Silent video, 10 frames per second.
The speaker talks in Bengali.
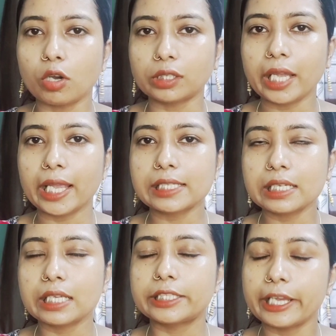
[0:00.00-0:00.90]
কথায় আছে
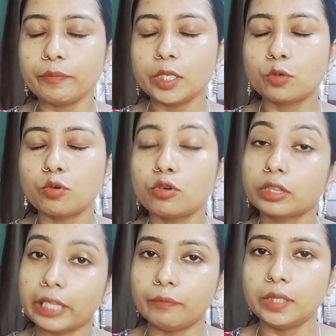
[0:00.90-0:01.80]
না যেমনি কুকুর
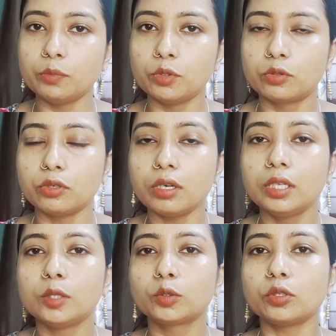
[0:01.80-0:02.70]
তেমনি মুকুর
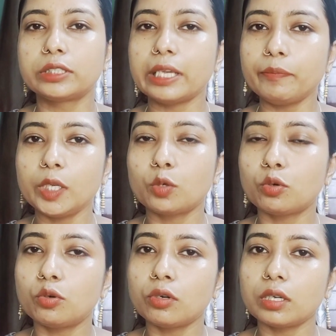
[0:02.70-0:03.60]
তো যেমনি
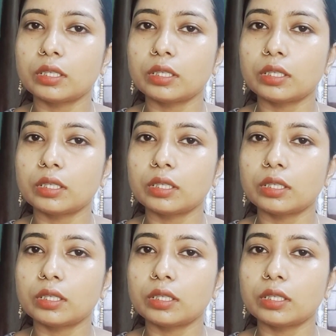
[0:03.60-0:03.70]
কুকুর